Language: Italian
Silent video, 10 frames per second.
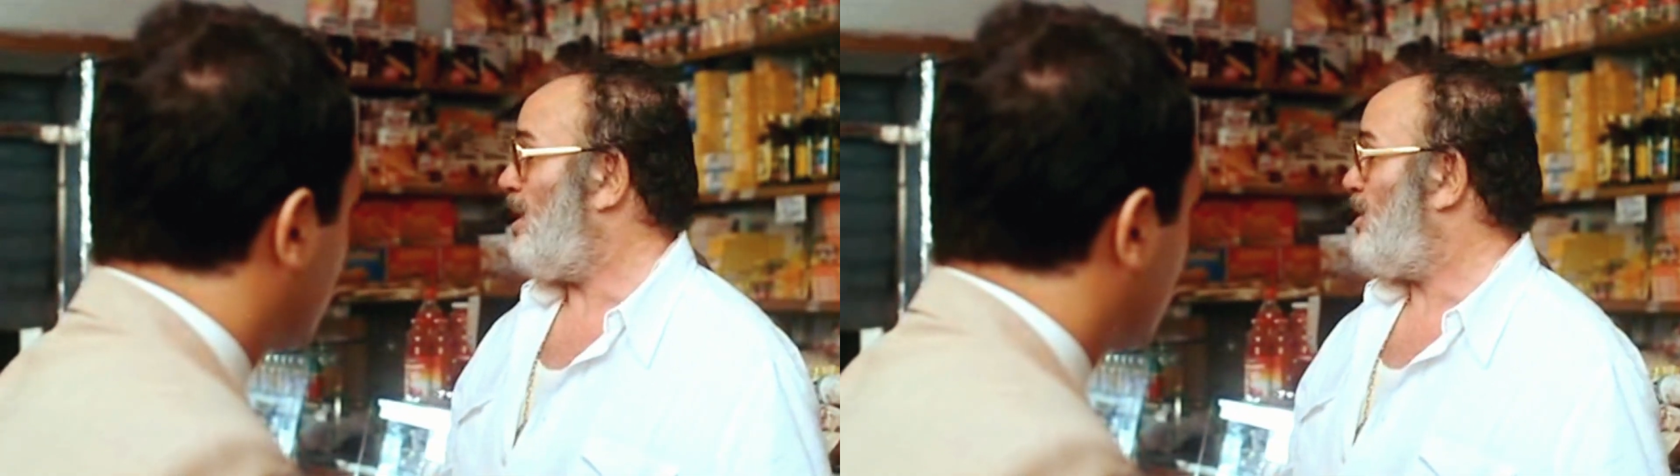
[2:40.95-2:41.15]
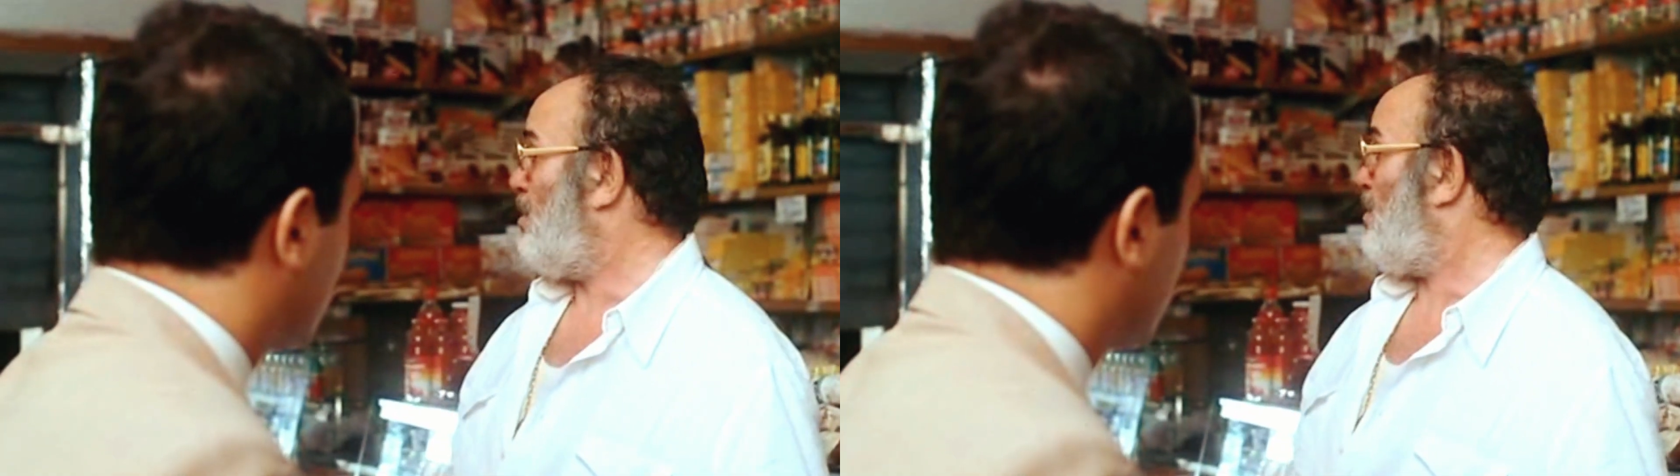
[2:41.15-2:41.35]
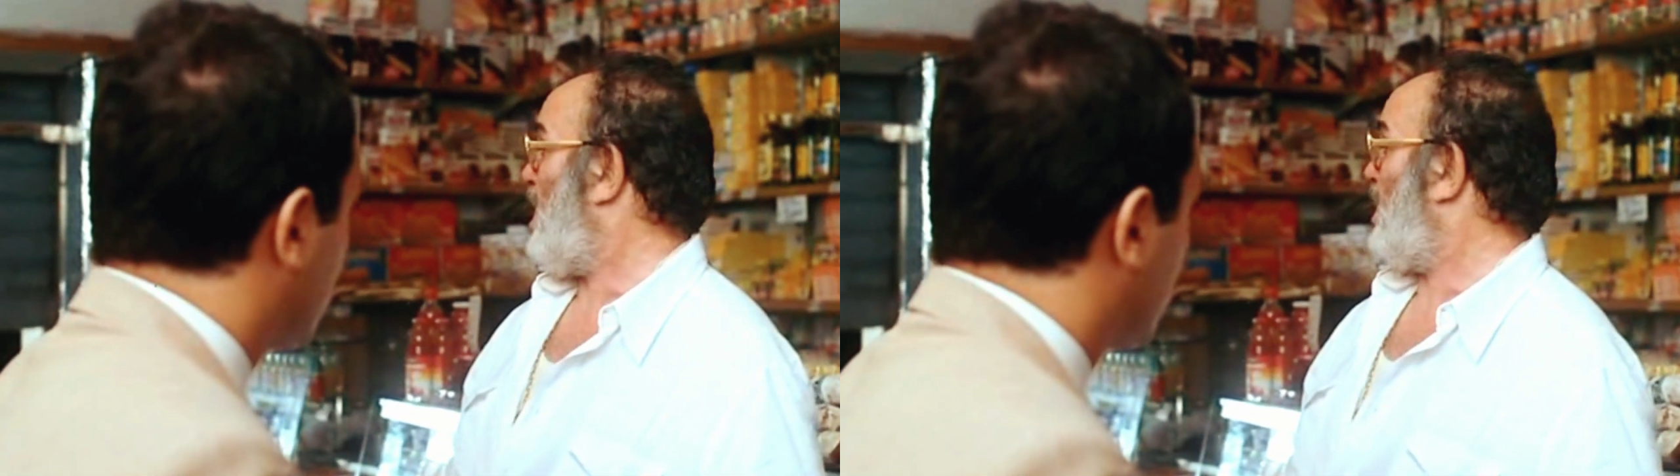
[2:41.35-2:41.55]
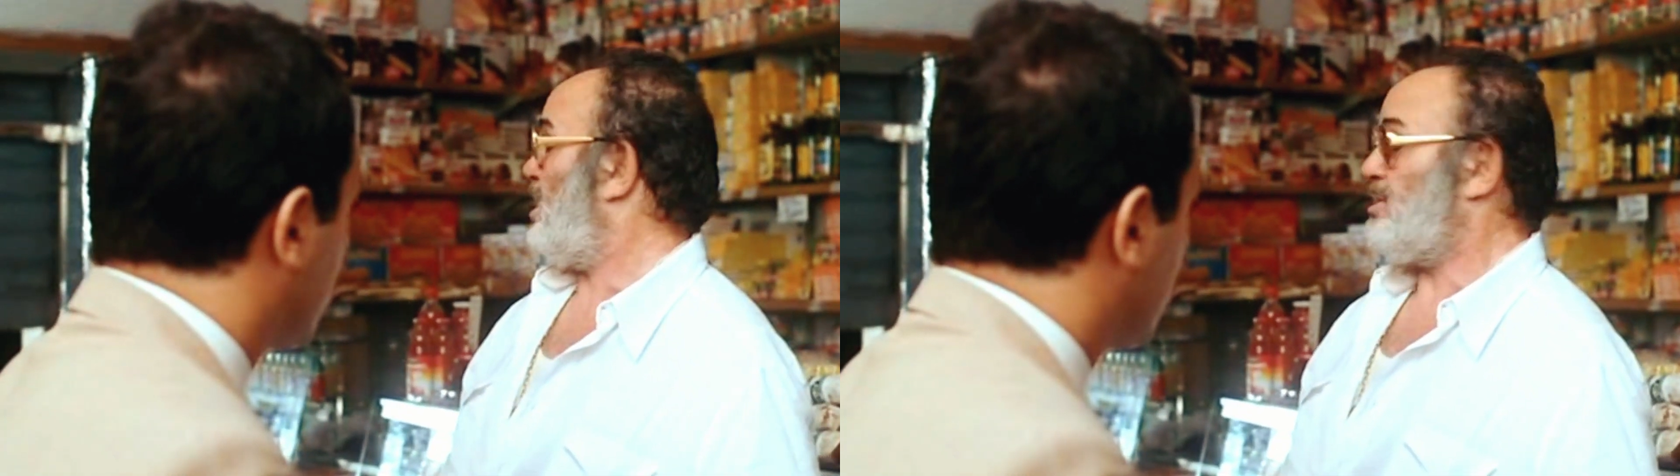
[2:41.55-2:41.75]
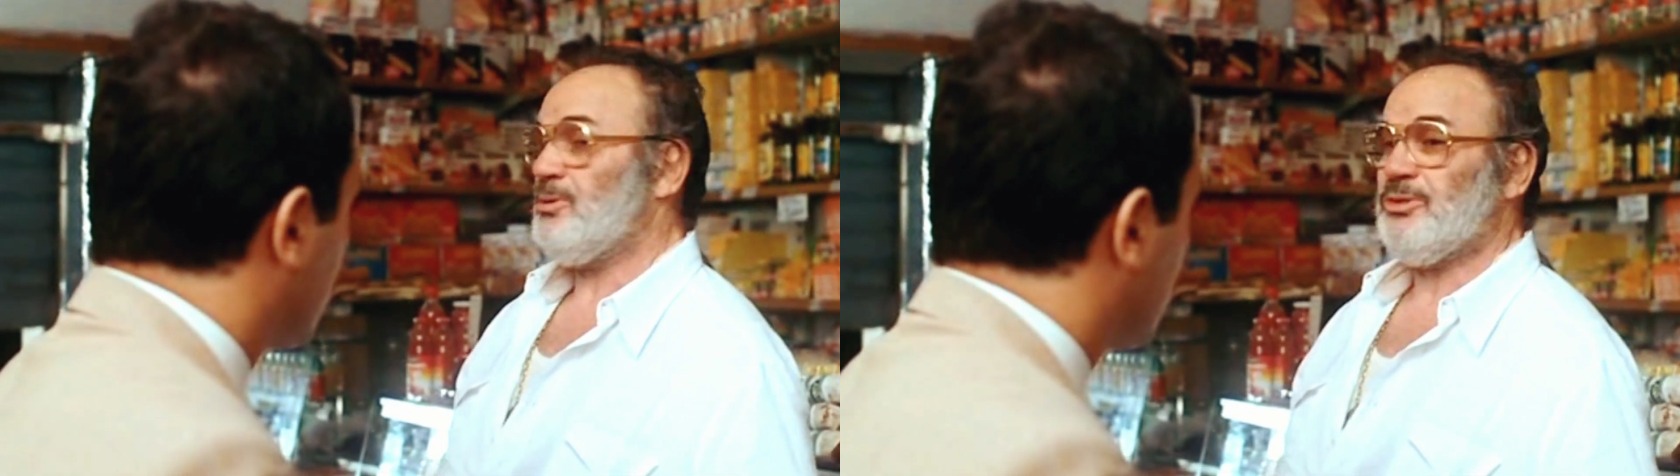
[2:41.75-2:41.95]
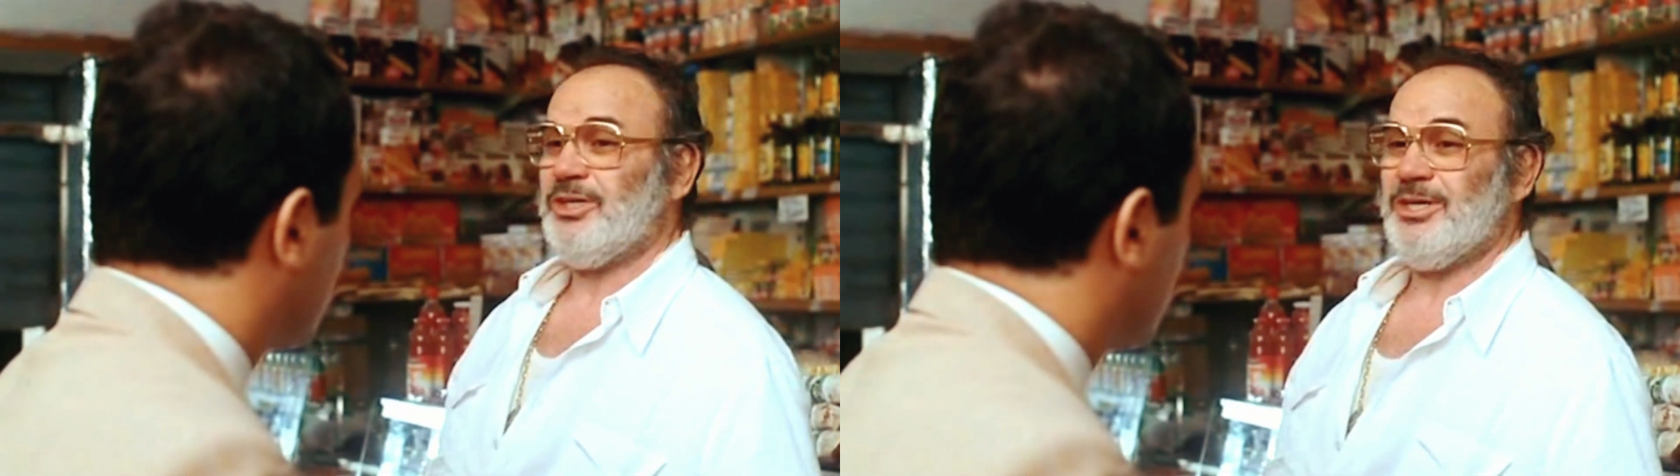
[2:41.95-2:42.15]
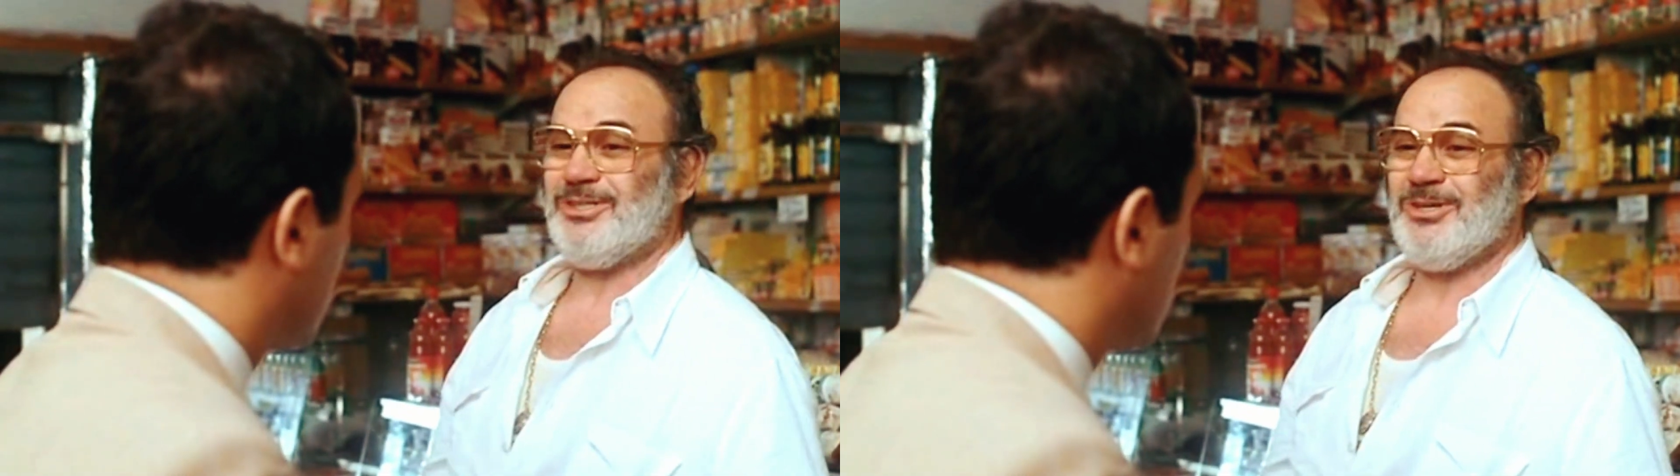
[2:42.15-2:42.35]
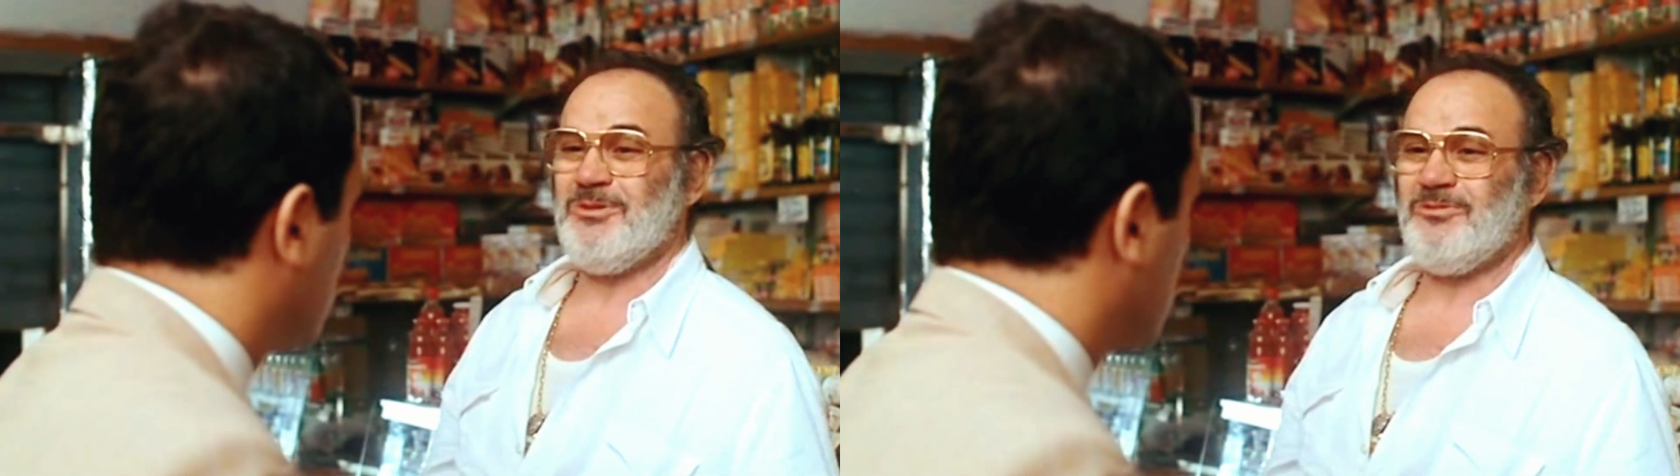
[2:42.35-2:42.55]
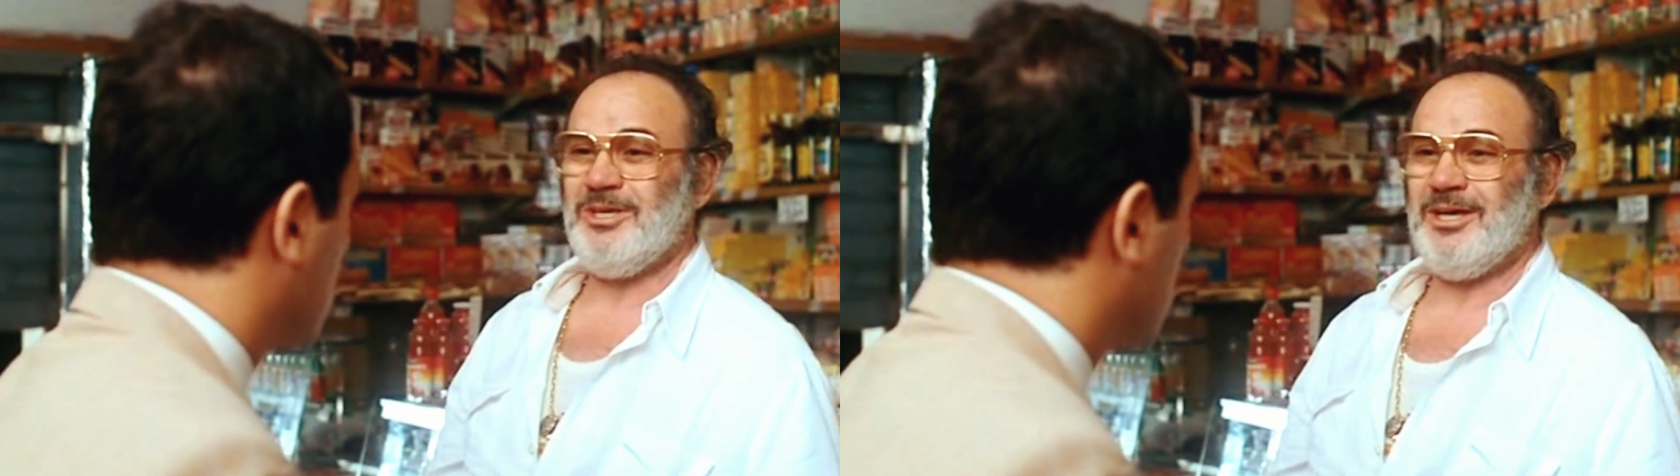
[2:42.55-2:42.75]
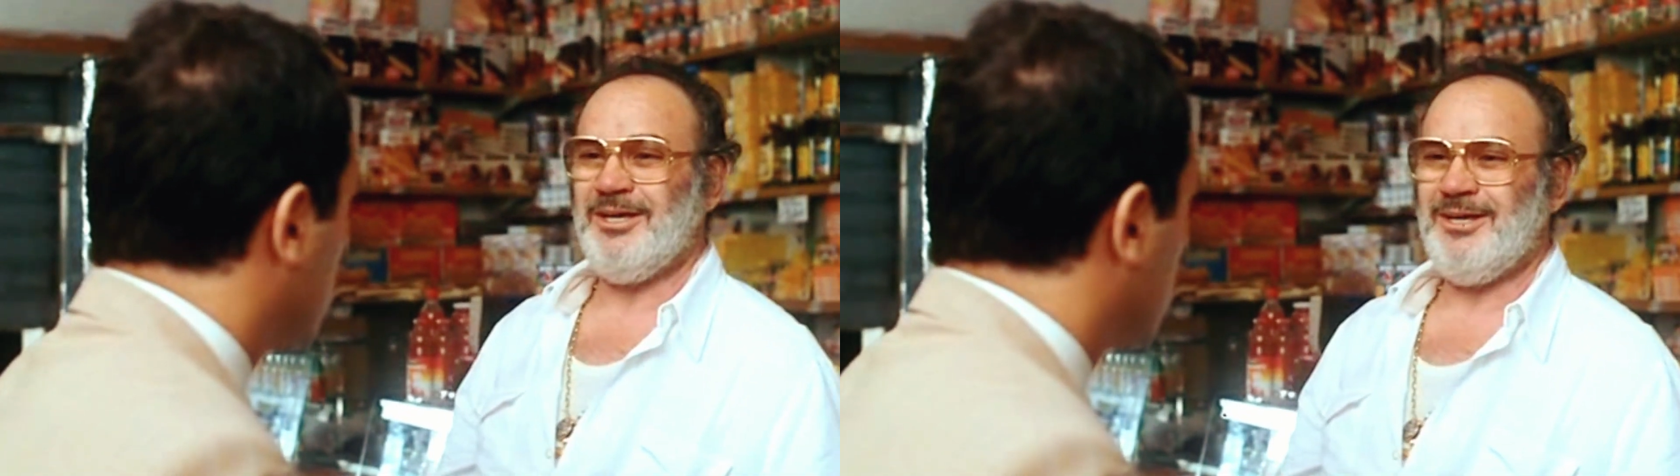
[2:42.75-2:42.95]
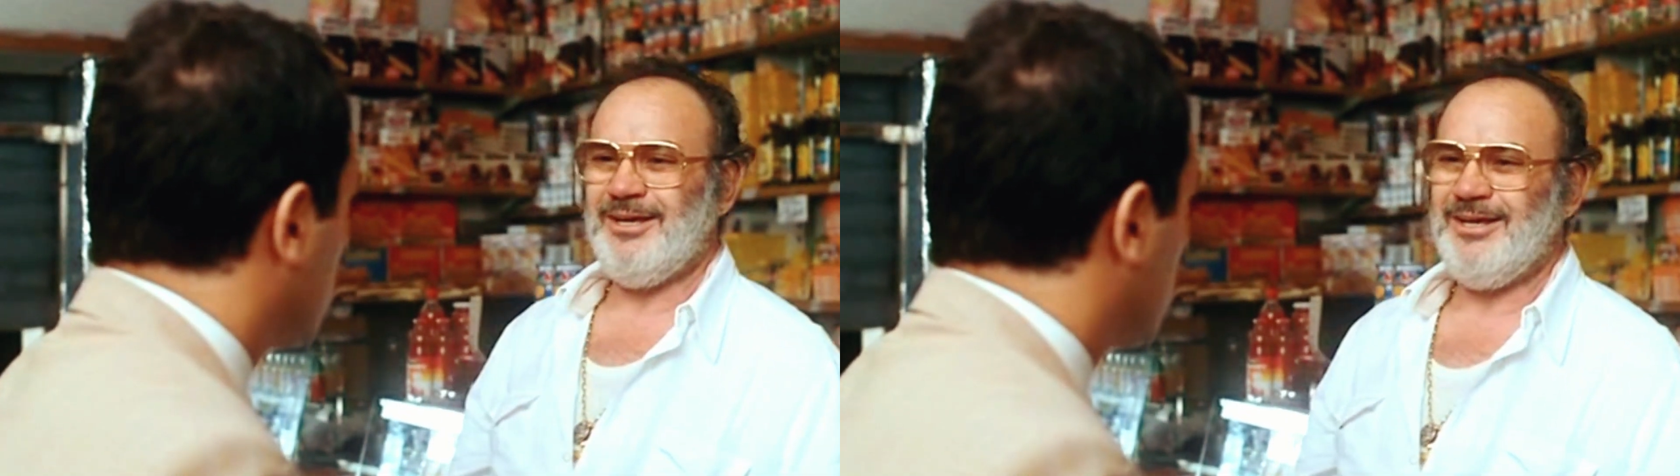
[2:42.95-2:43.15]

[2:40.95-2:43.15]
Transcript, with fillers: mi ho detto papà che è successo mia figlia?